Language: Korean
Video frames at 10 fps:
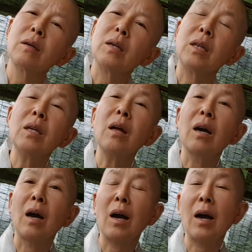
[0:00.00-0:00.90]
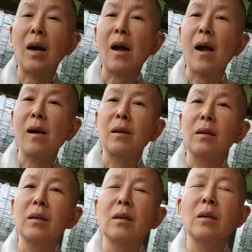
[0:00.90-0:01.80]
그래 뛰다가
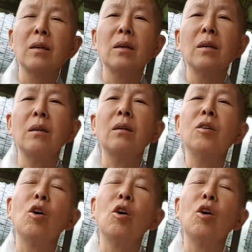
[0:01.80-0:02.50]
그